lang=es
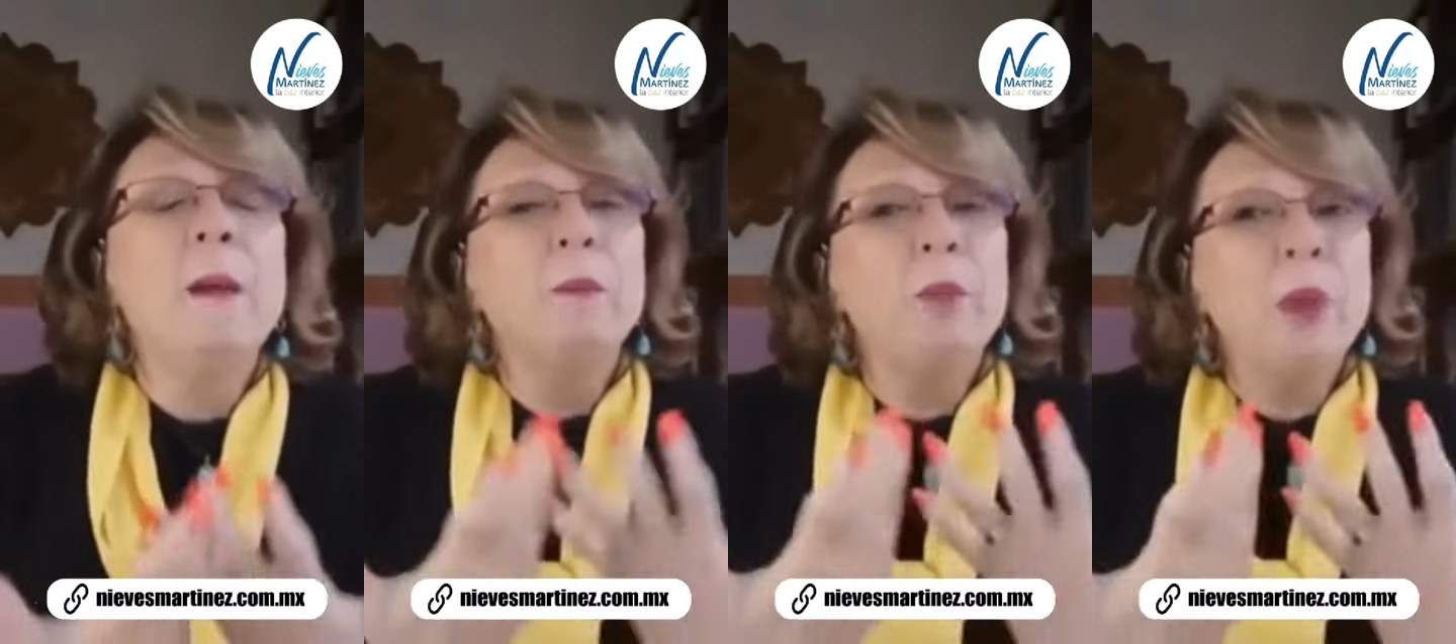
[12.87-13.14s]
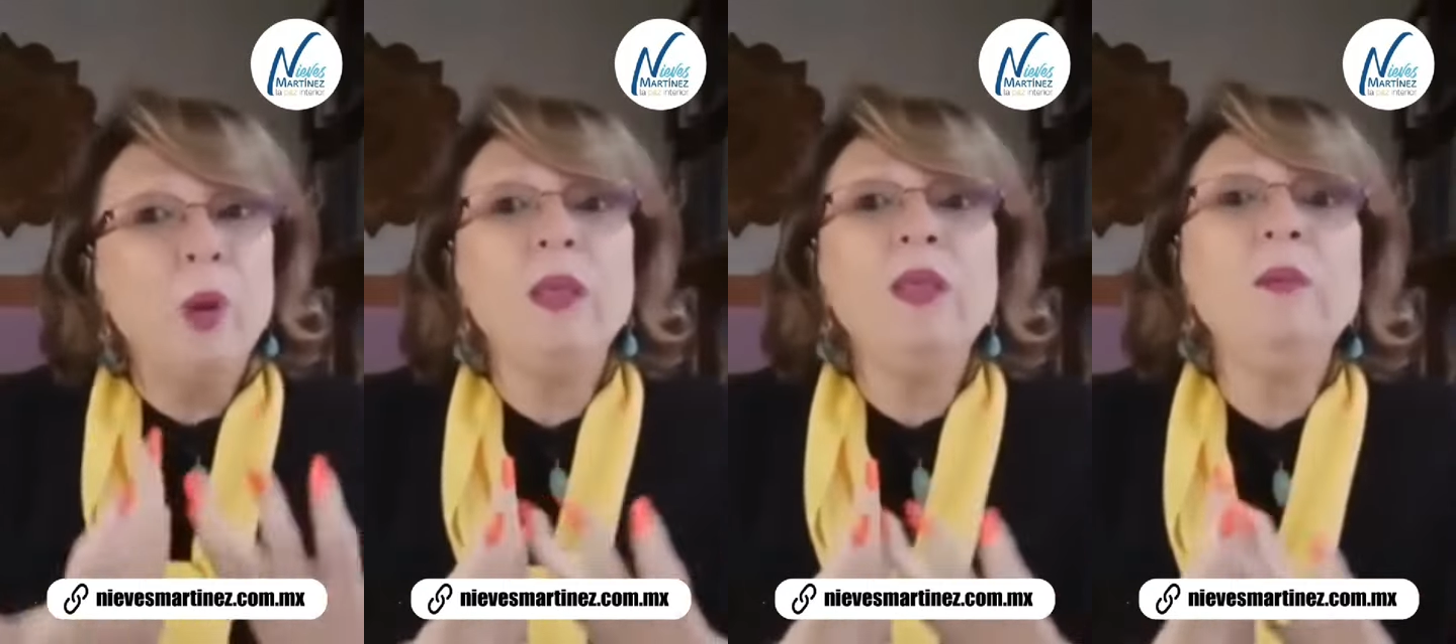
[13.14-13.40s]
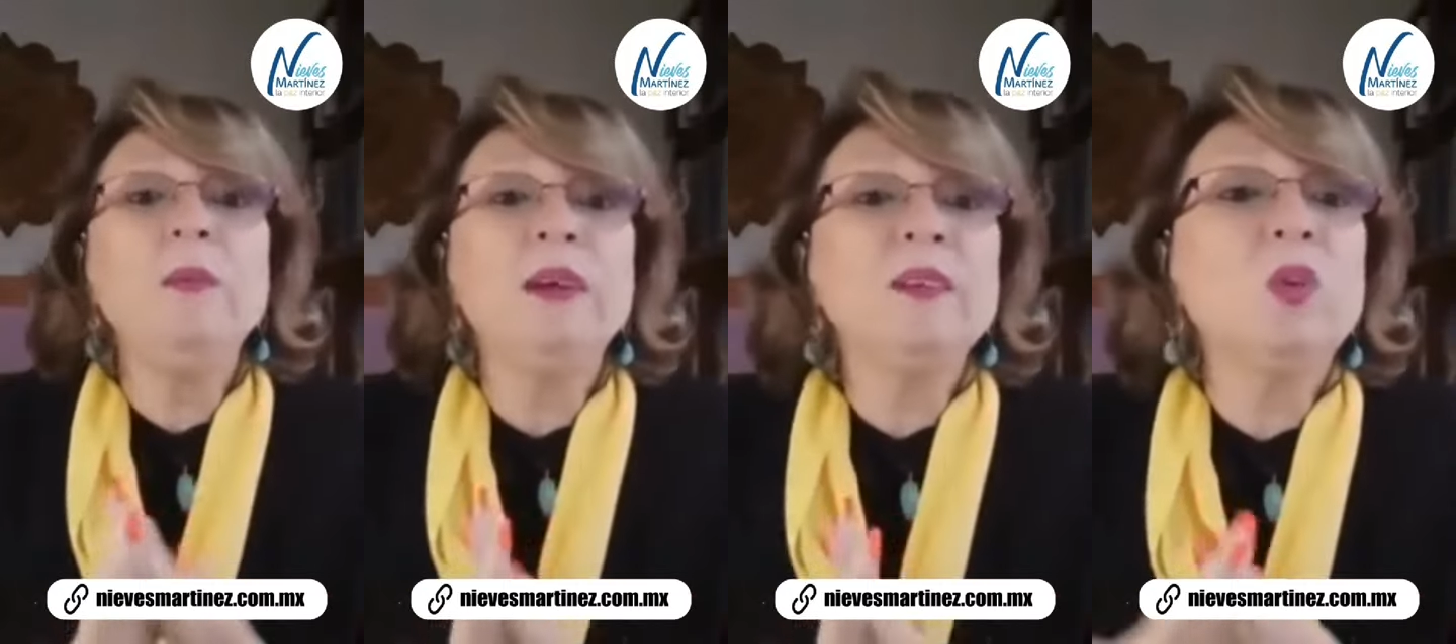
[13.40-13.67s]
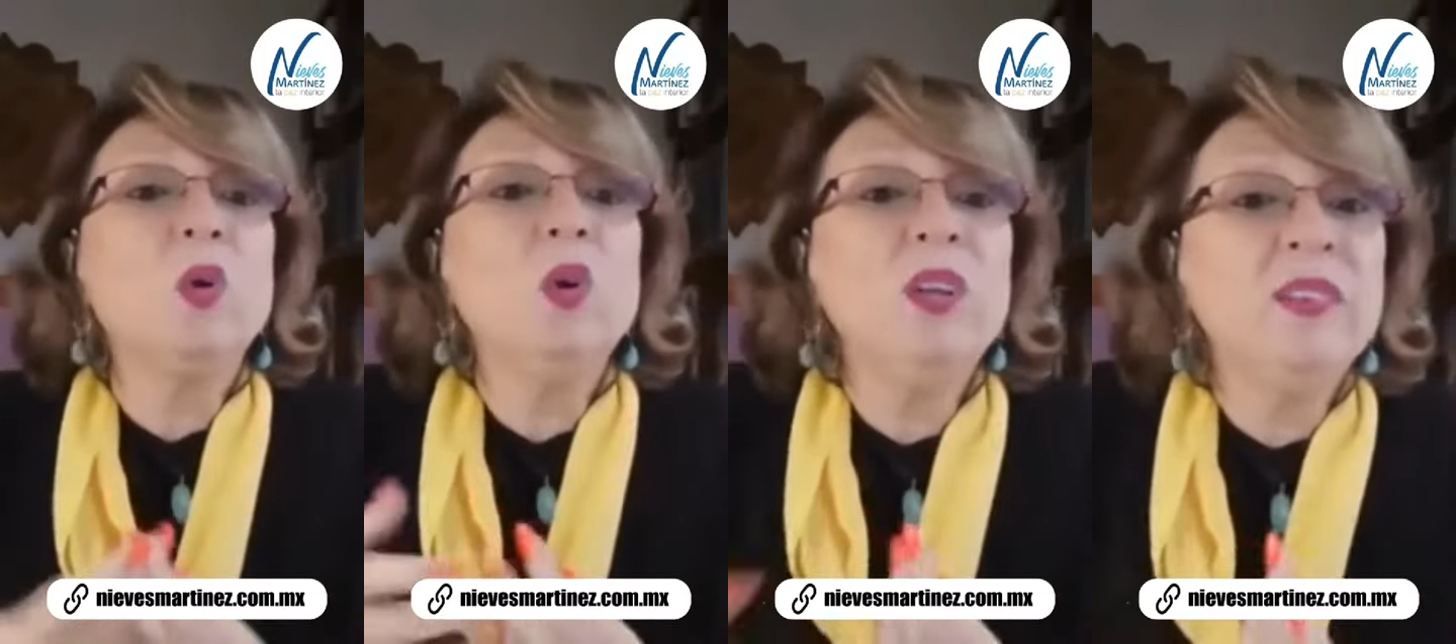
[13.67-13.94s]
pero
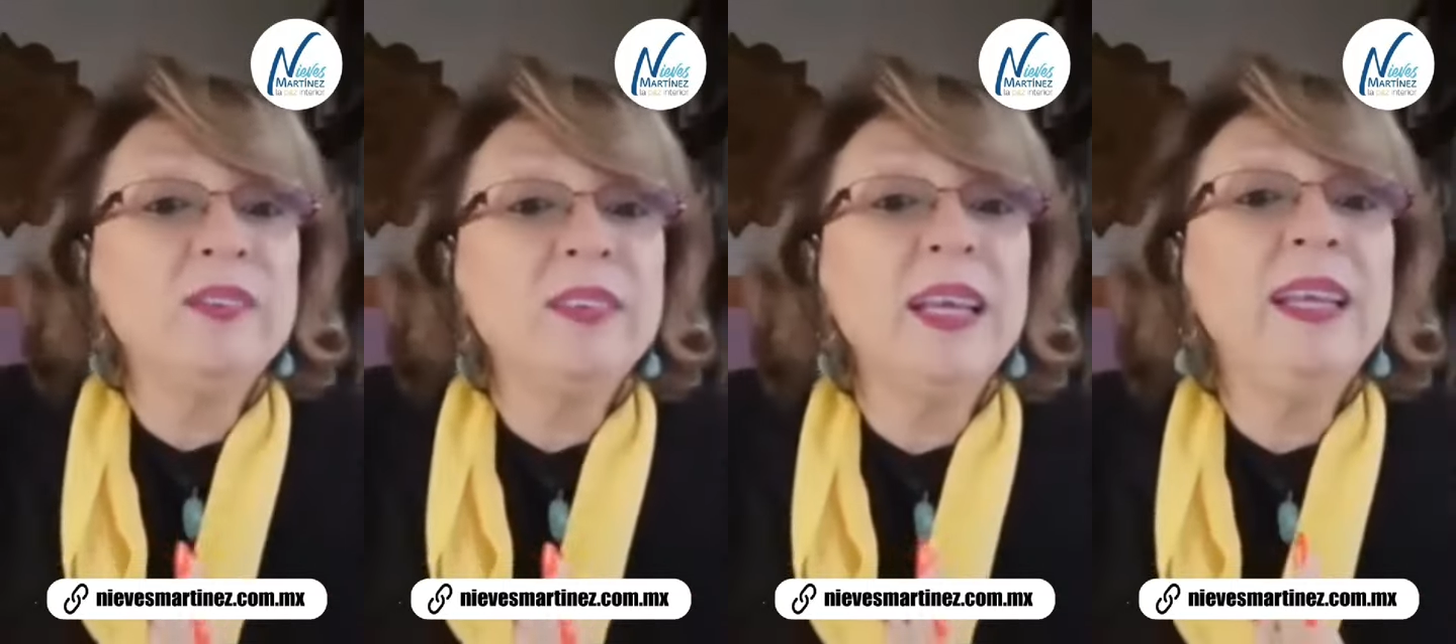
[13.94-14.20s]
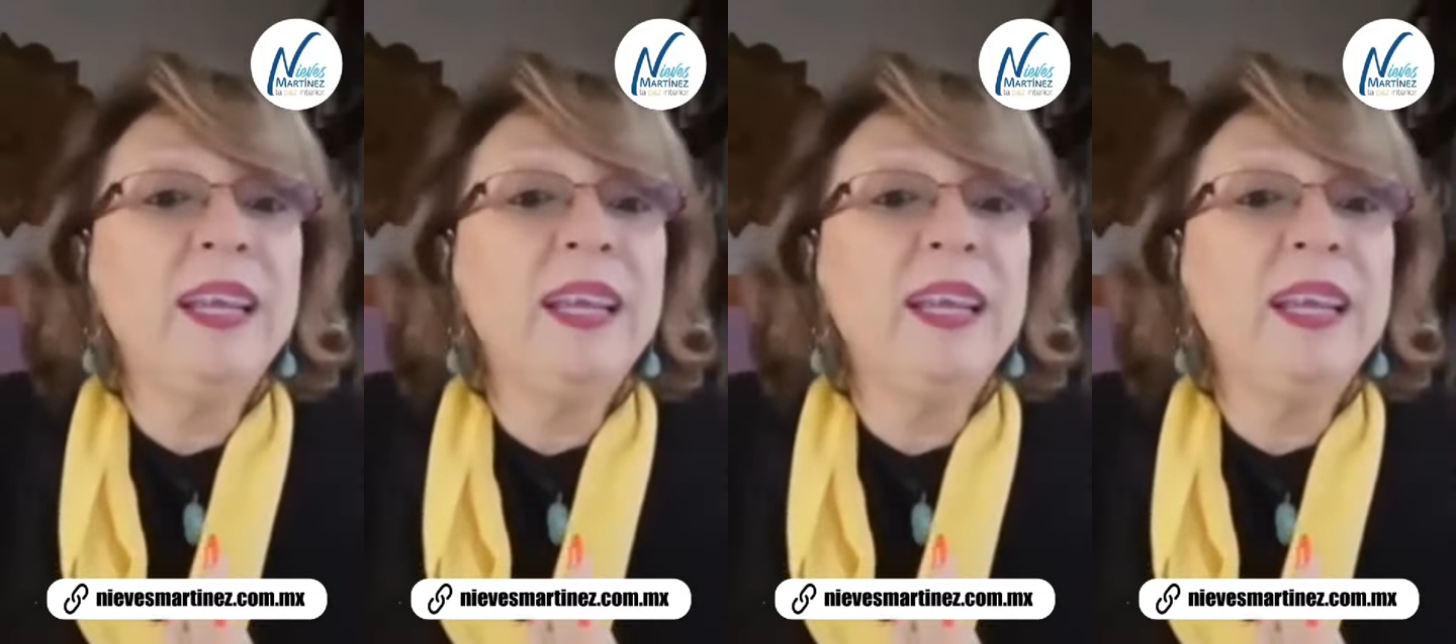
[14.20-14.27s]
además con esta